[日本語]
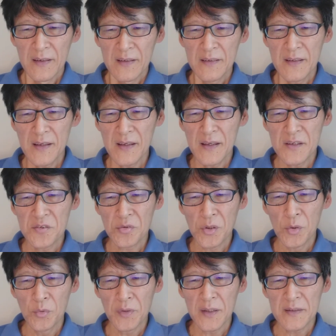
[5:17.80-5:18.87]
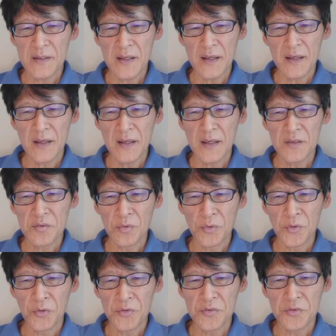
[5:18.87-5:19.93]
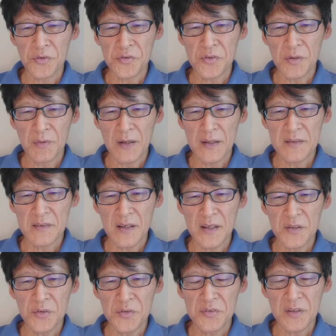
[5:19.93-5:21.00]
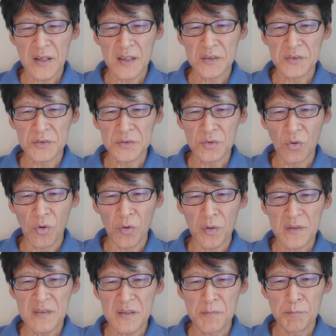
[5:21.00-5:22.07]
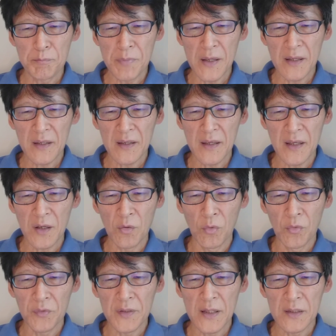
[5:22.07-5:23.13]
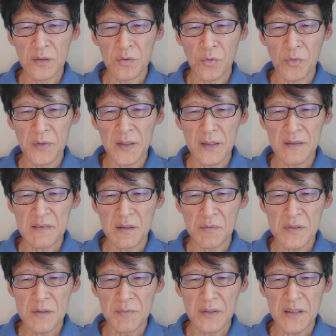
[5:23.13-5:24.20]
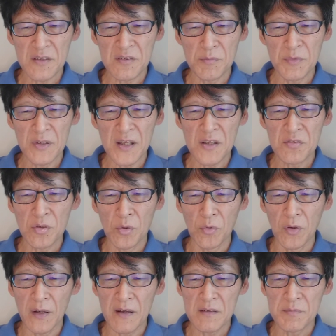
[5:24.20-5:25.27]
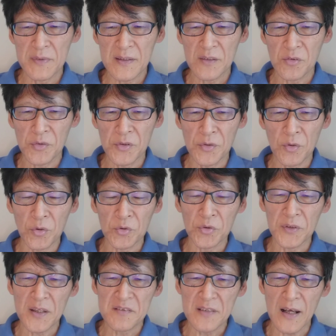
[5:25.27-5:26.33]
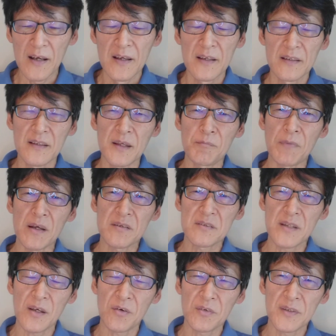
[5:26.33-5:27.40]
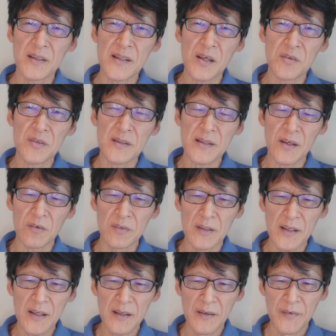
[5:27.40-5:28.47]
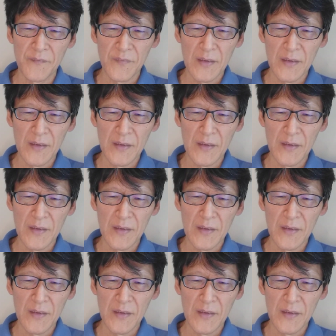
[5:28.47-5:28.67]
で、それを受けて、総領事としては在留資格と身辺警護を念頭に様々なシミュレーションを始めたということでした。出ましたよ。出たよ、出たよね。